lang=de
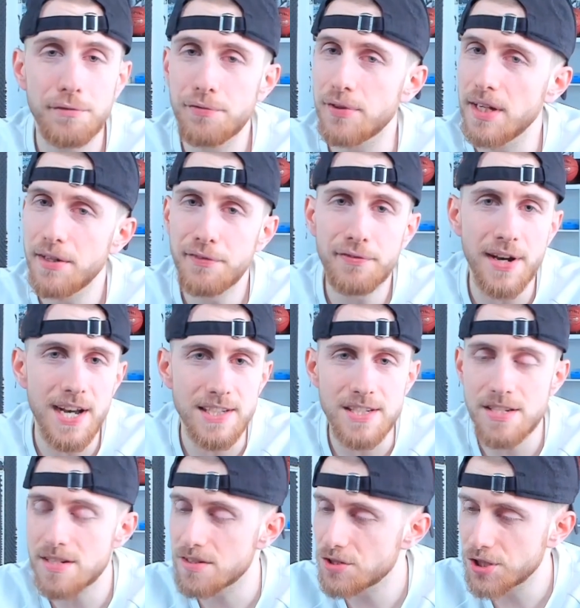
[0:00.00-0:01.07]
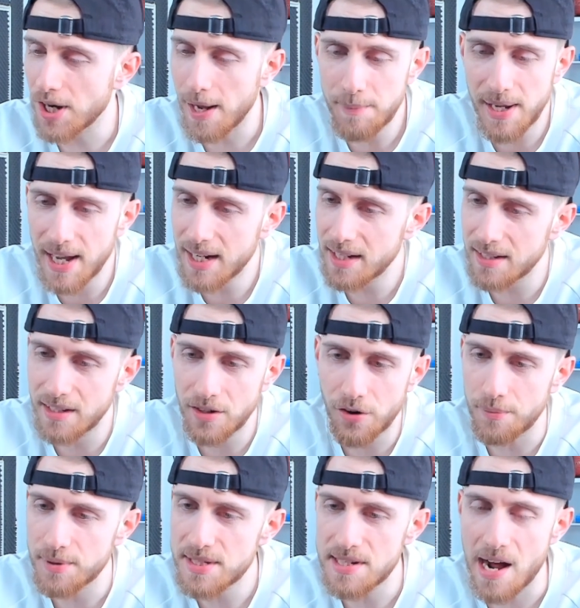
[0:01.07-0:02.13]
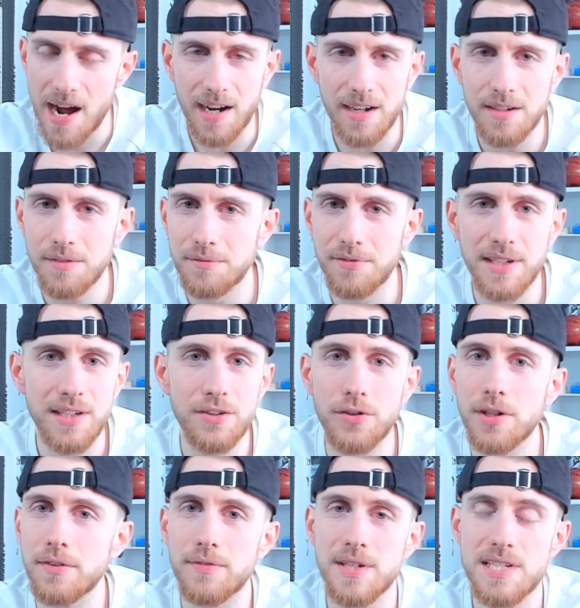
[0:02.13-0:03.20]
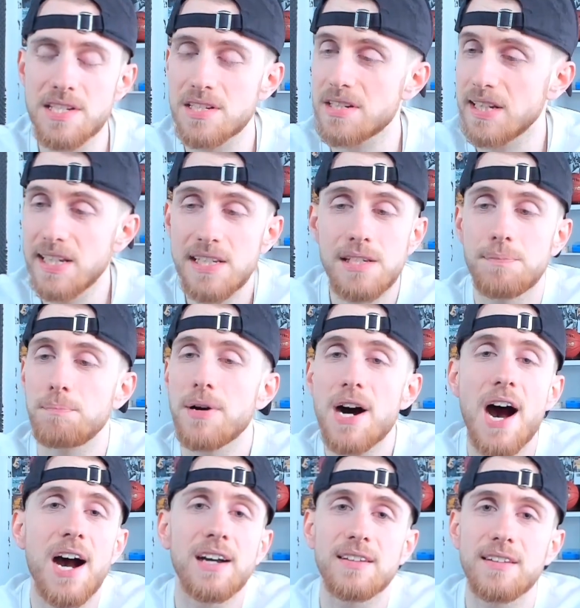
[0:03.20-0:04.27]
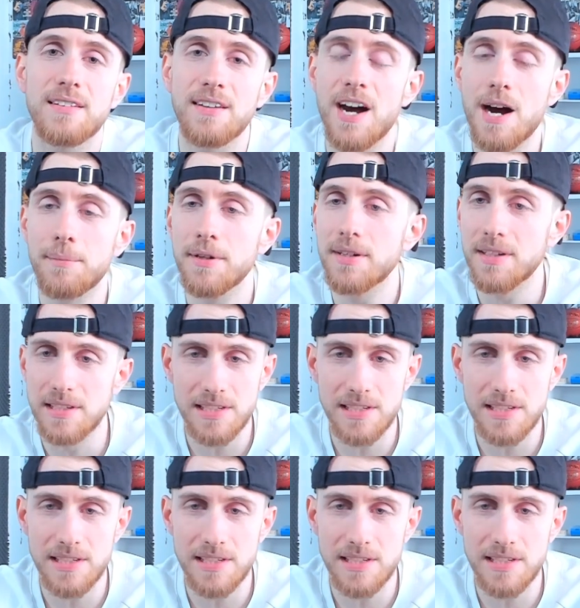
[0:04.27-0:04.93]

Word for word: Philly-Fans, schreibt gerne in die Kommentare, wenn ich irgendwas nicht beachtet habe.